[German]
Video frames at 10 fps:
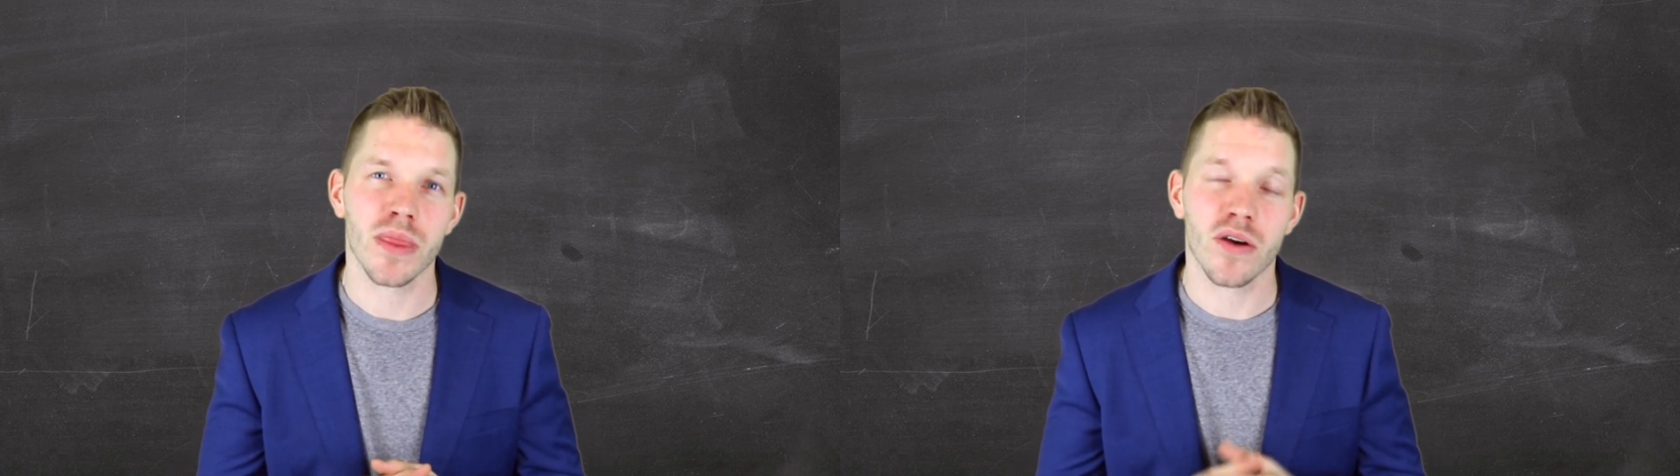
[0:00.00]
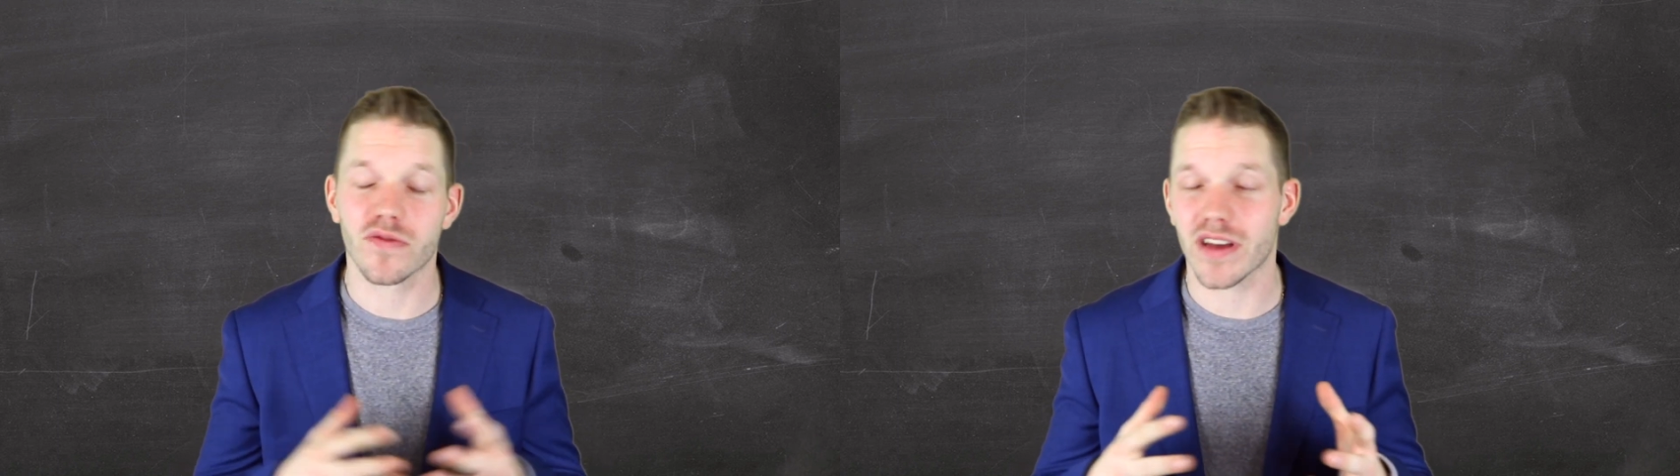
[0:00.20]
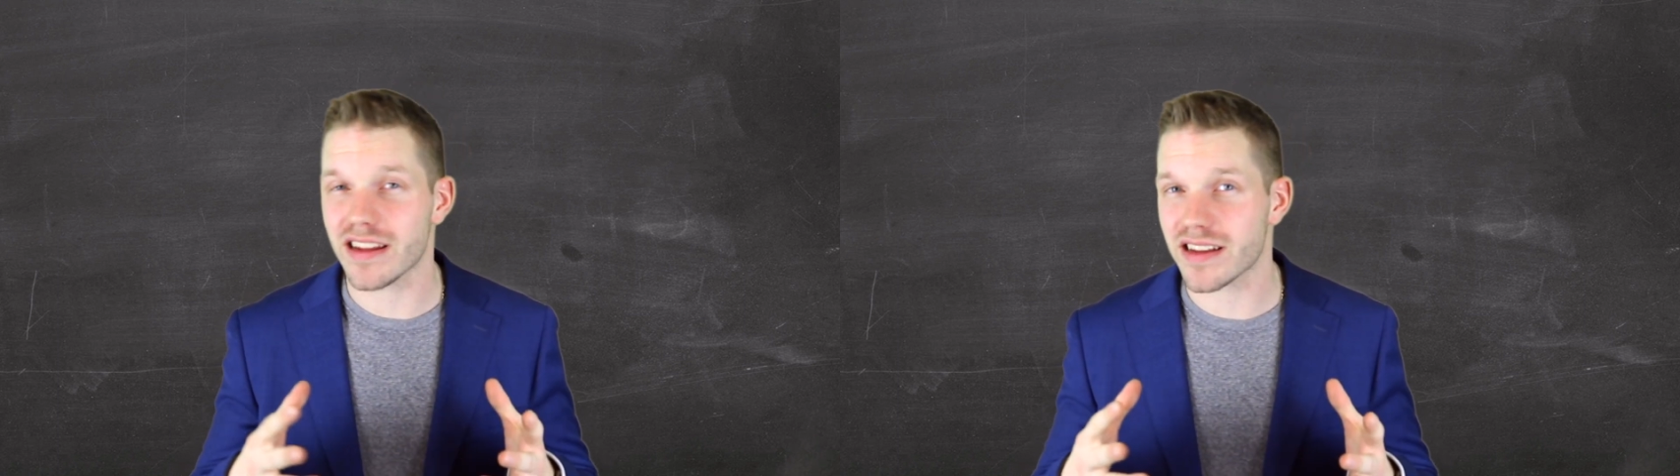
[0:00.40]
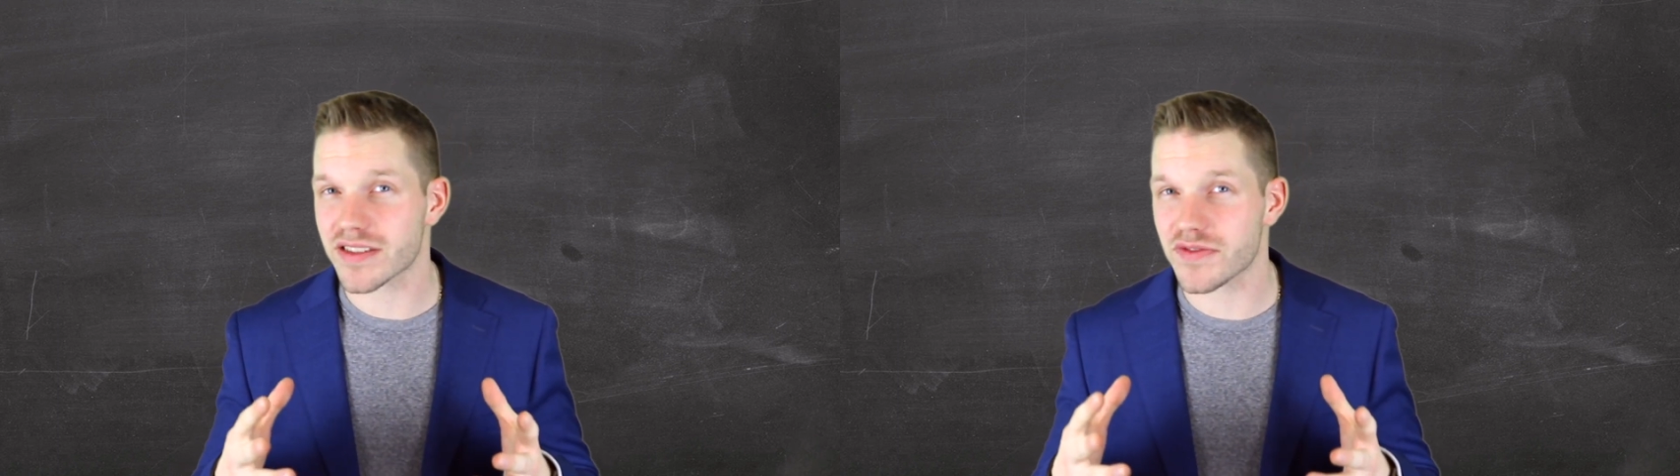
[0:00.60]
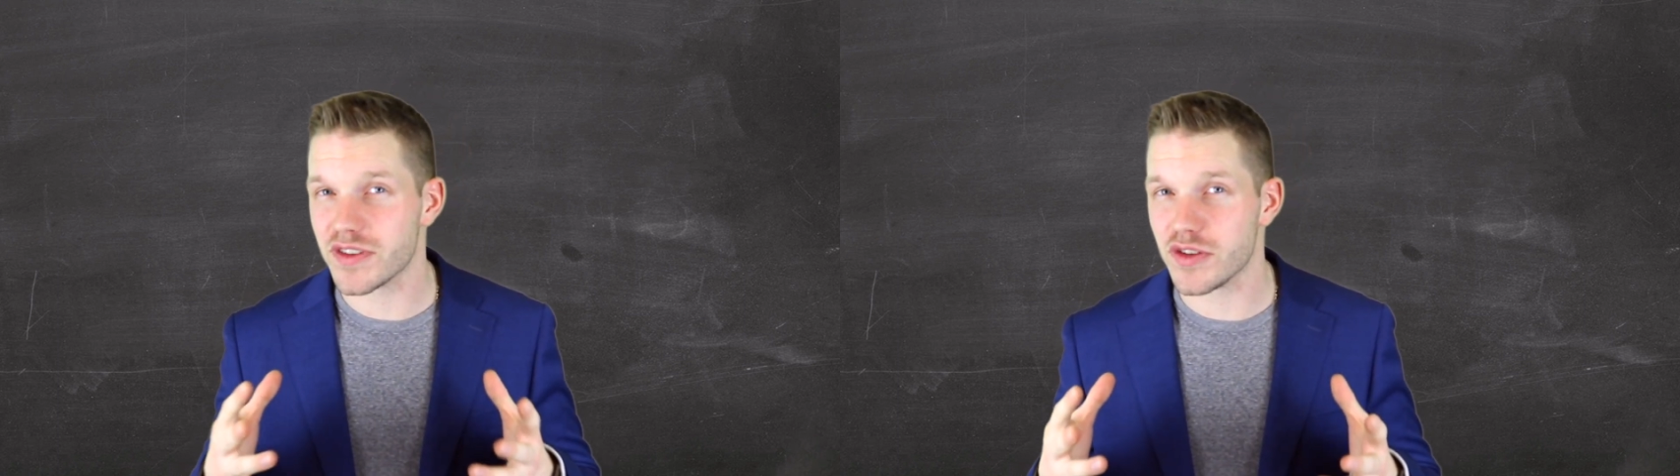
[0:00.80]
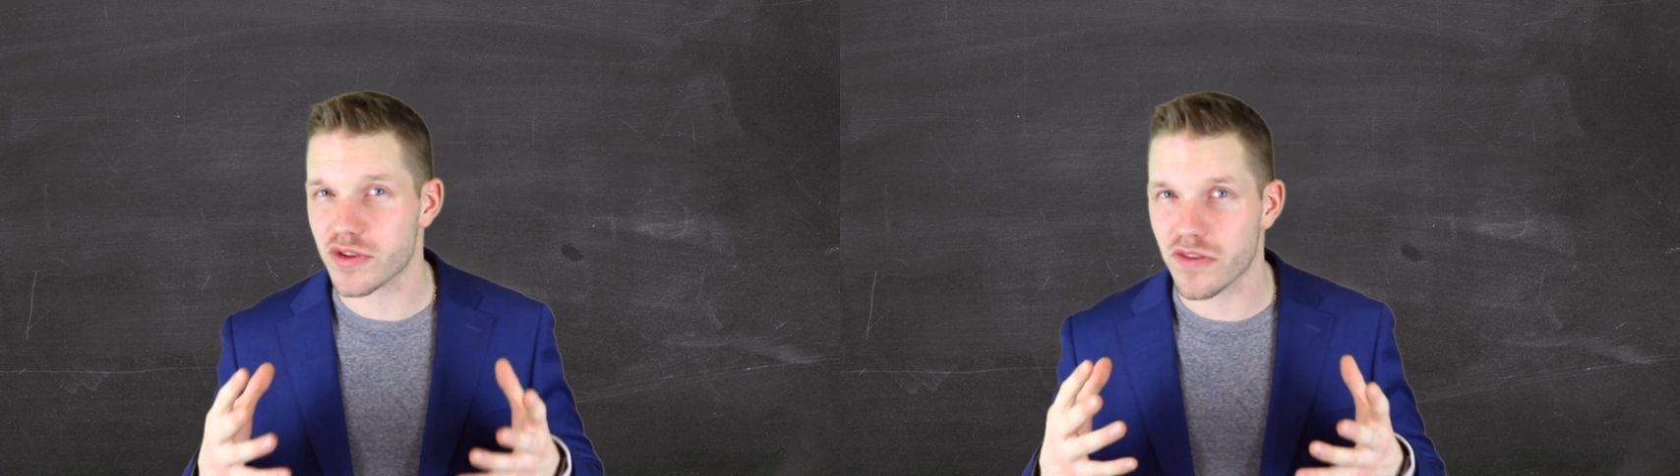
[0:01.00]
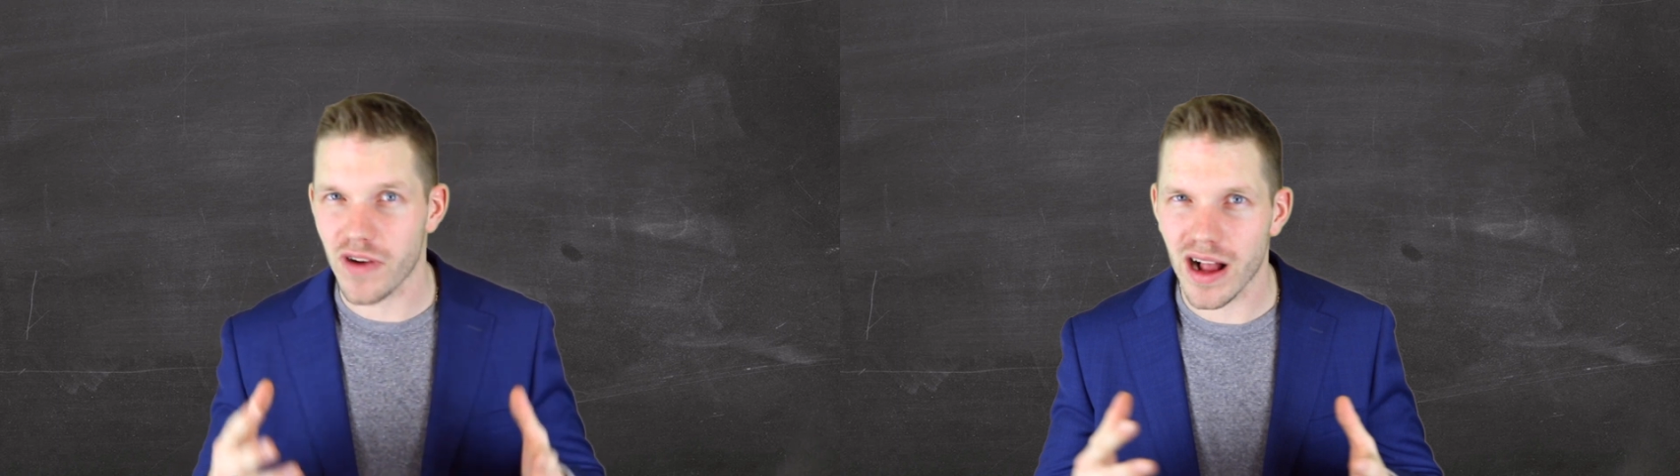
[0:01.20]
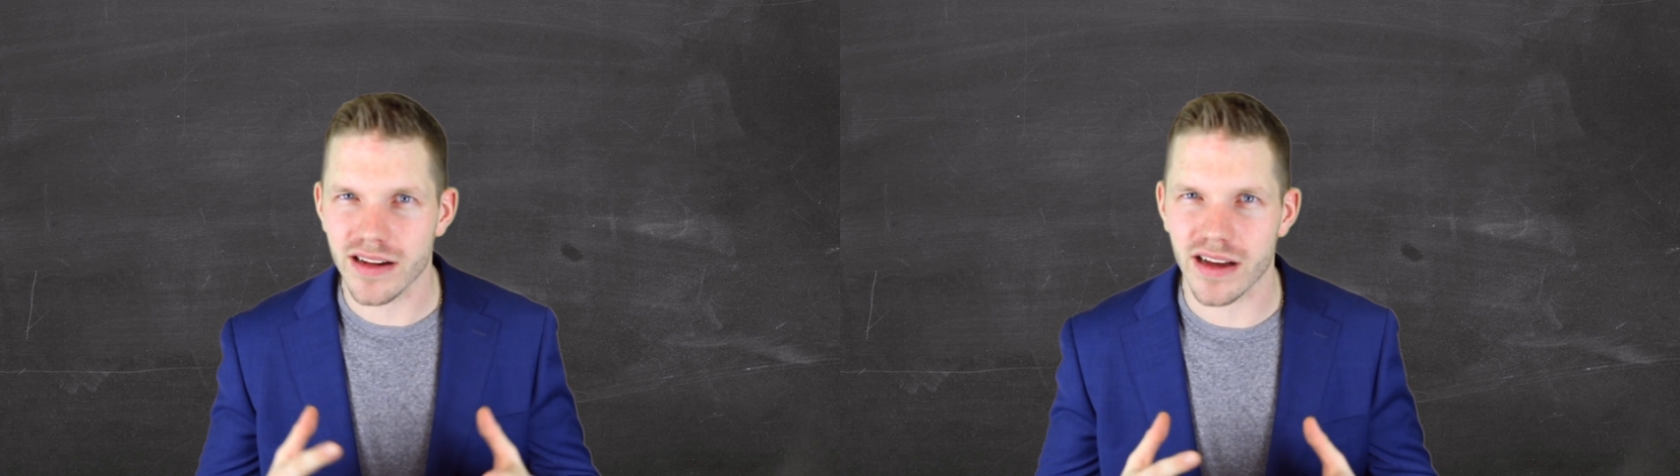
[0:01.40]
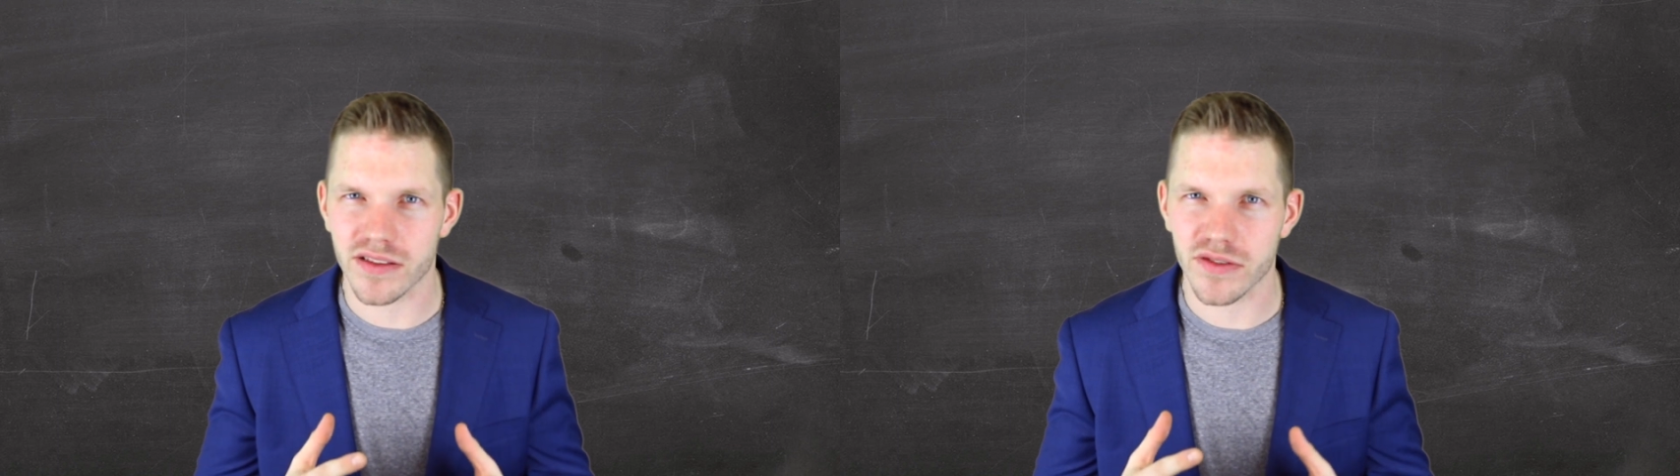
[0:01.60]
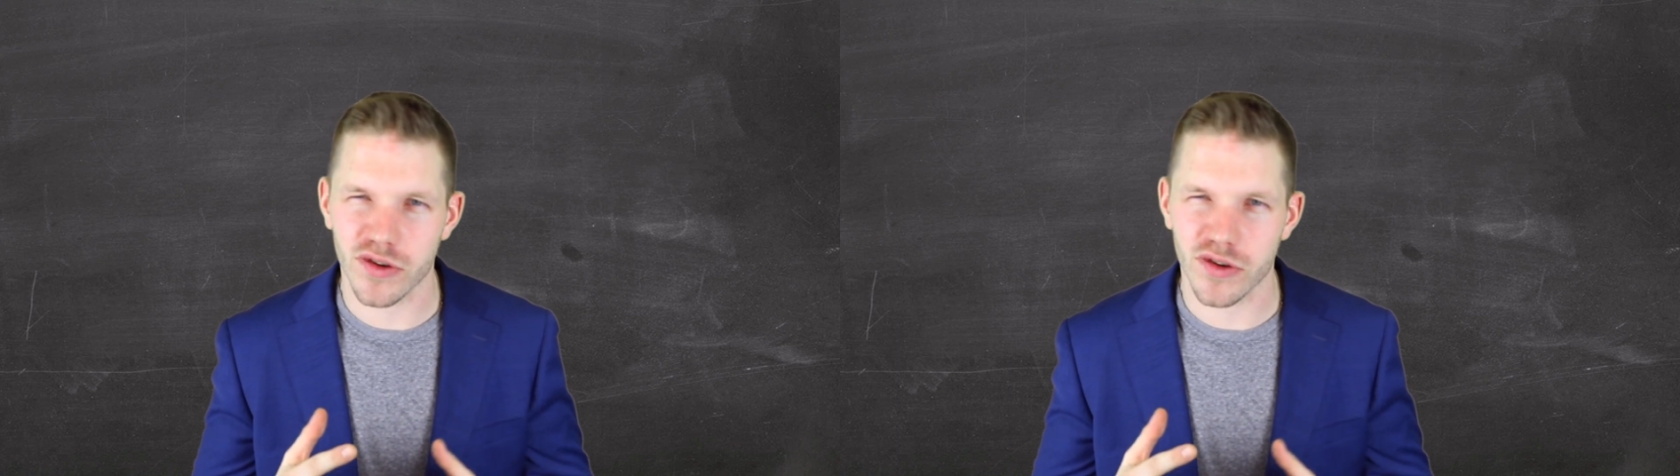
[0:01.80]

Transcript: Und wenn dir das Video gefallen hat